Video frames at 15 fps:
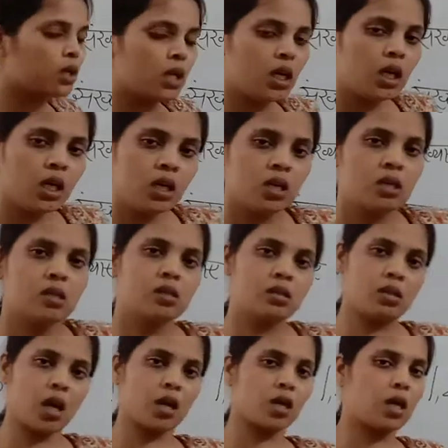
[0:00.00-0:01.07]
की
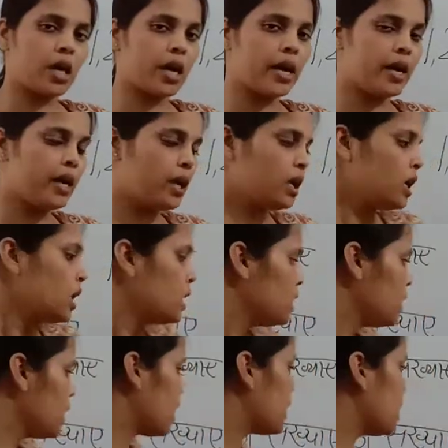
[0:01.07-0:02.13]
संख्याएं
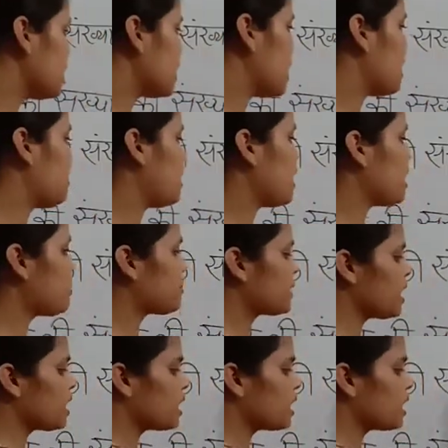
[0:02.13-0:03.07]
यानी कि हमें अब क्या